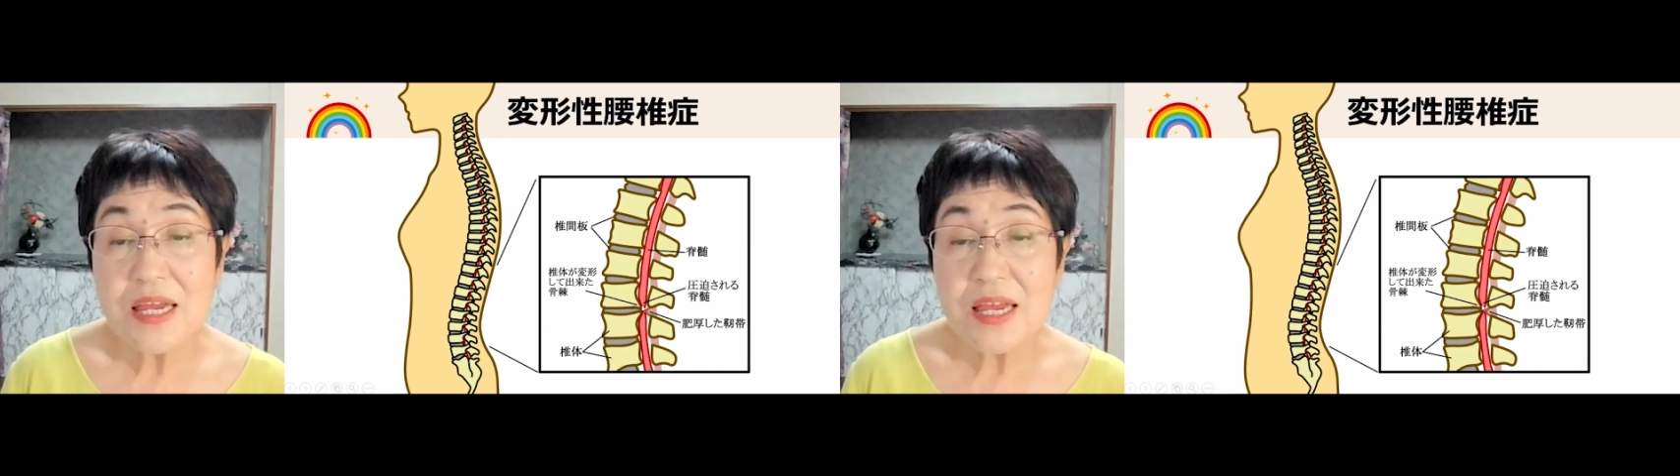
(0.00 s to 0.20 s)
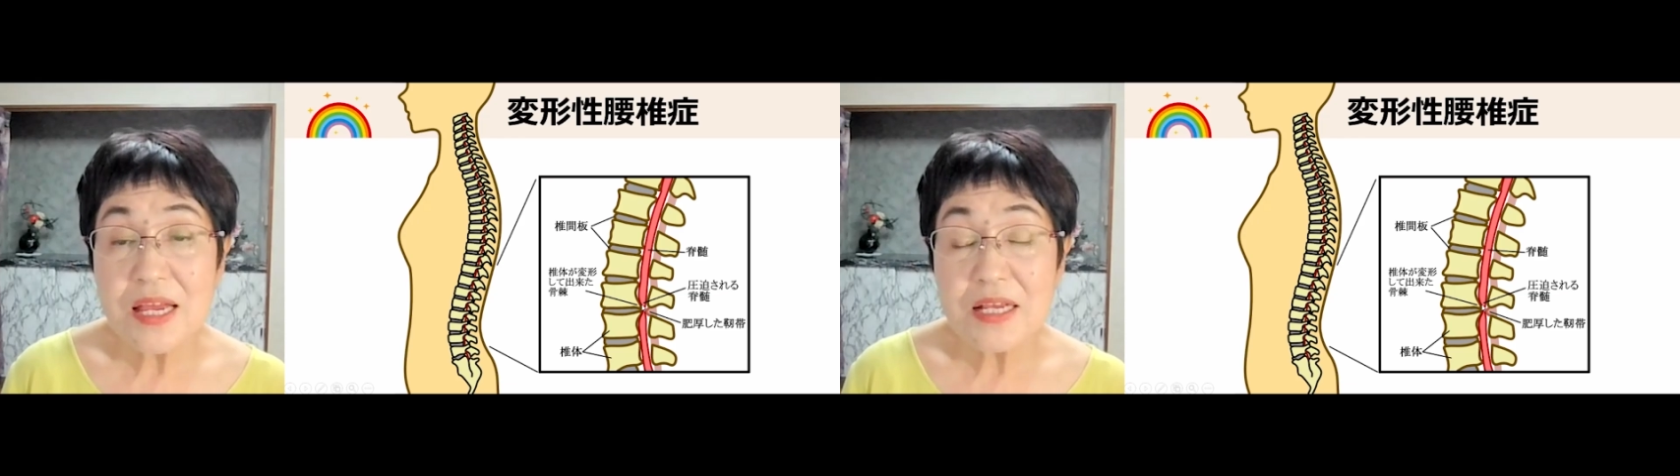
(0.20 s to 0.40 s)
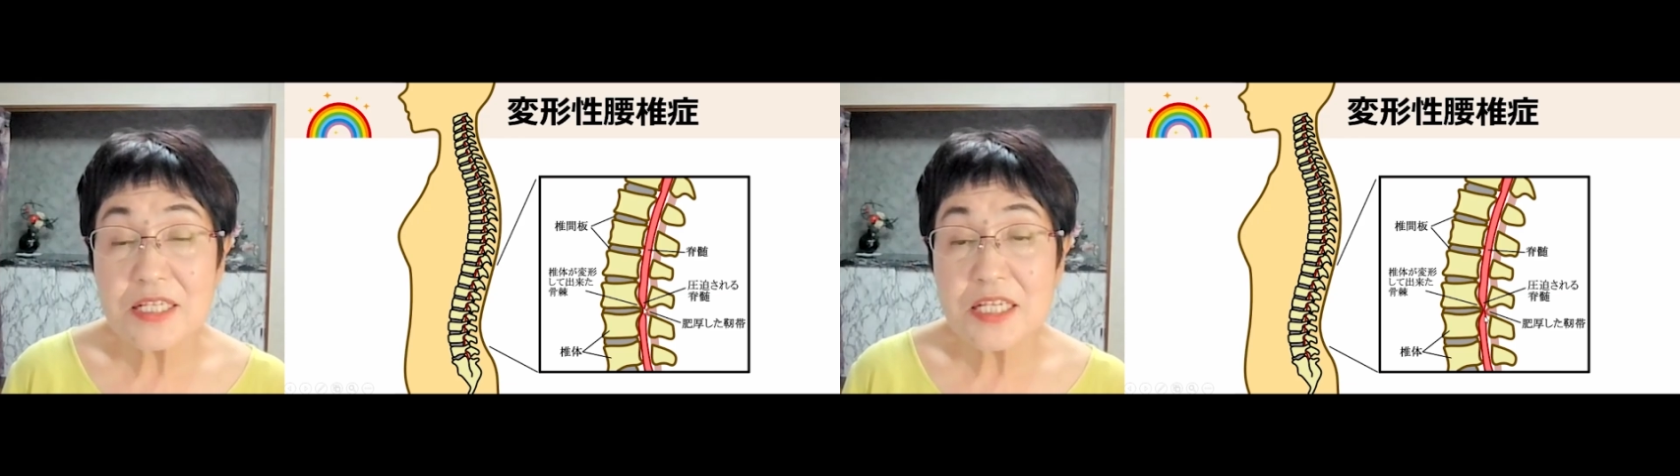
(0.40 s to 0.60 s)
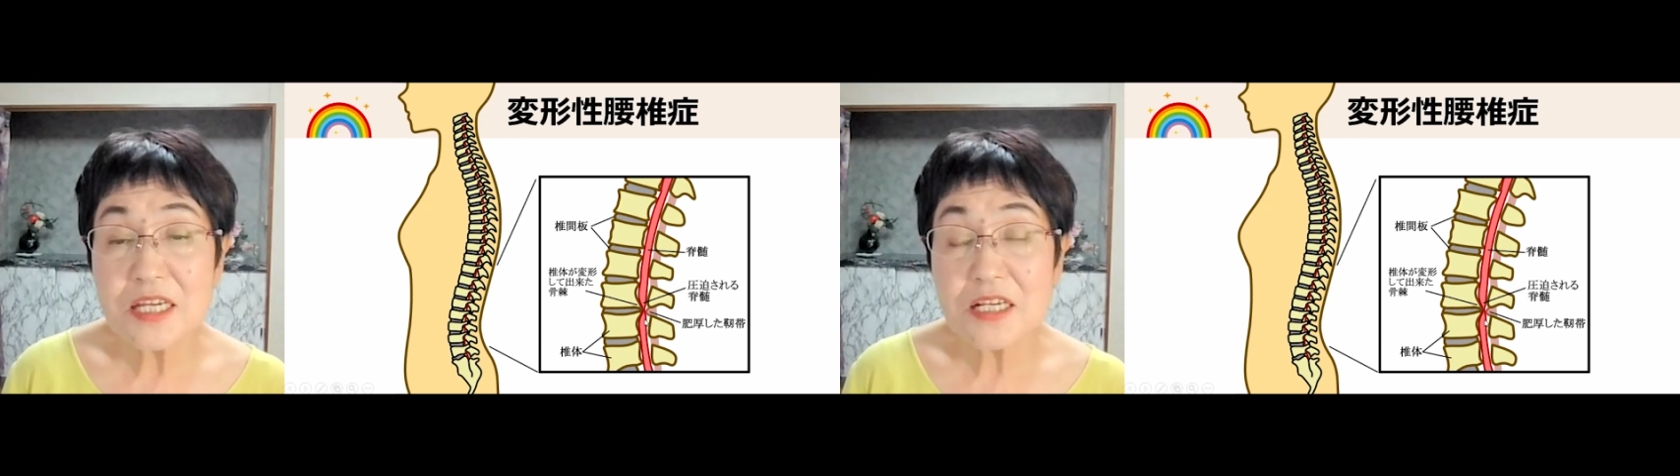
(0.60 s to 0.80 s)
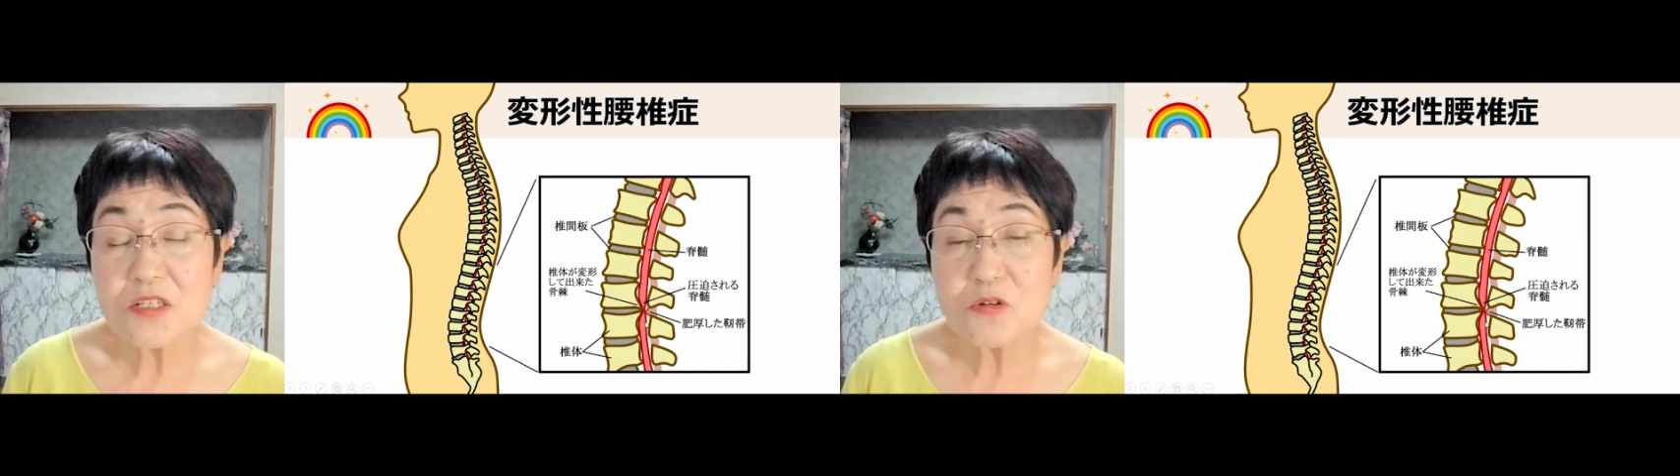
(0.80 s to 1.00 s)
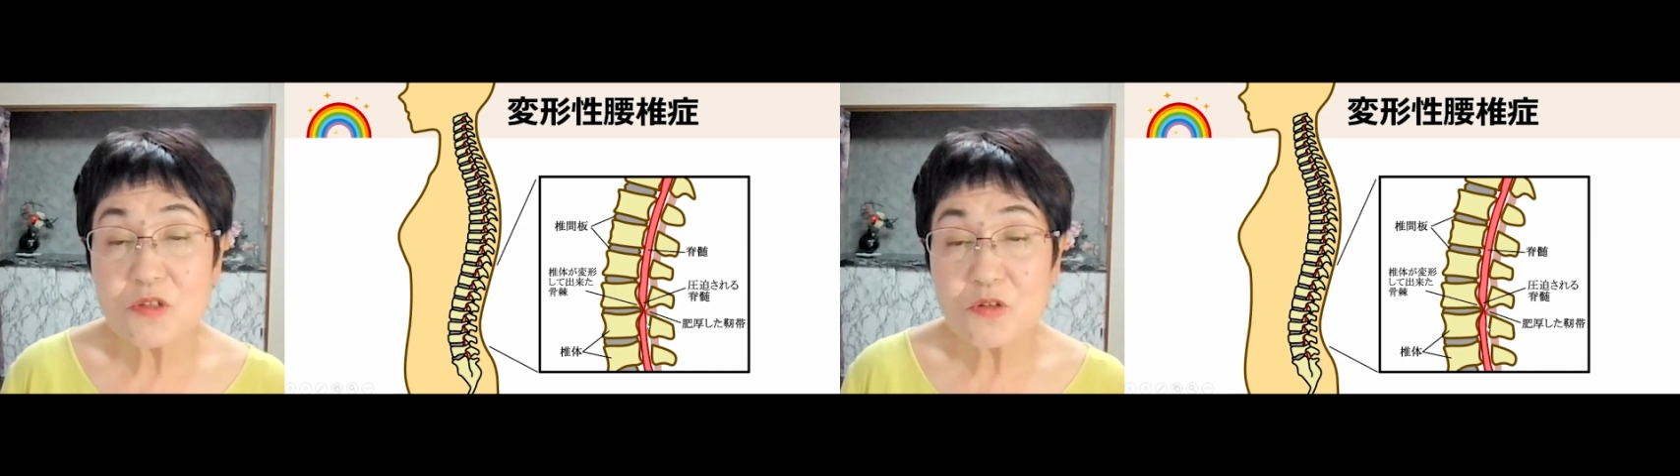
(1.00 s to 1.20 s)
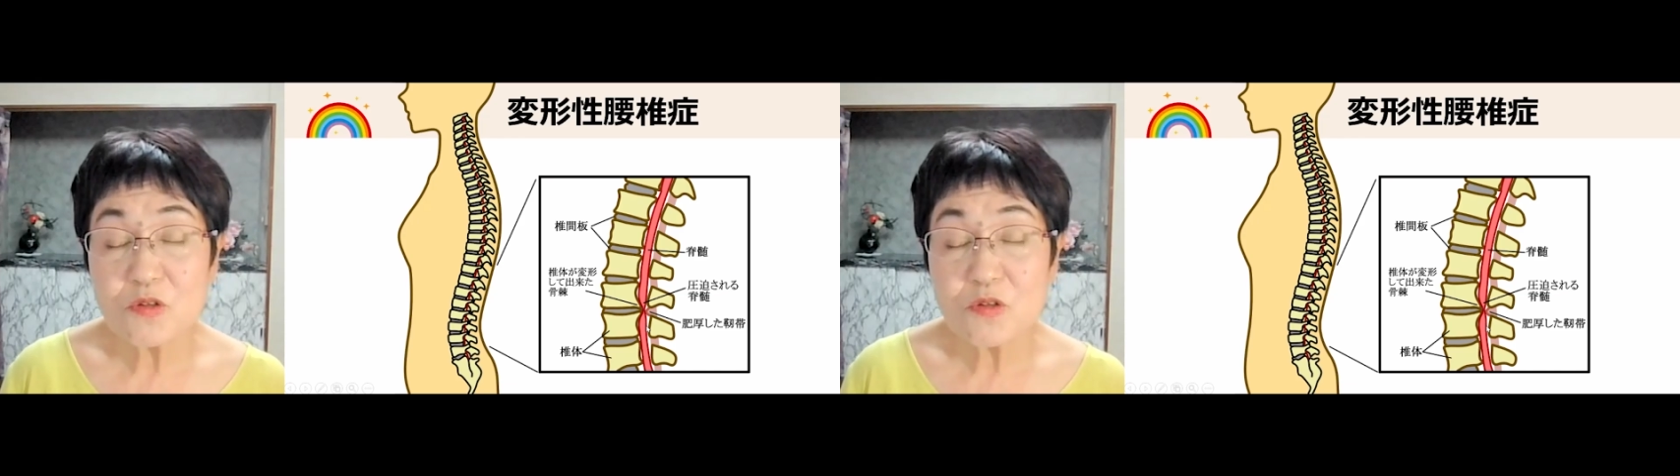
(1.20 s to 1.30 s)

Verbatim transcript: えー、神経症状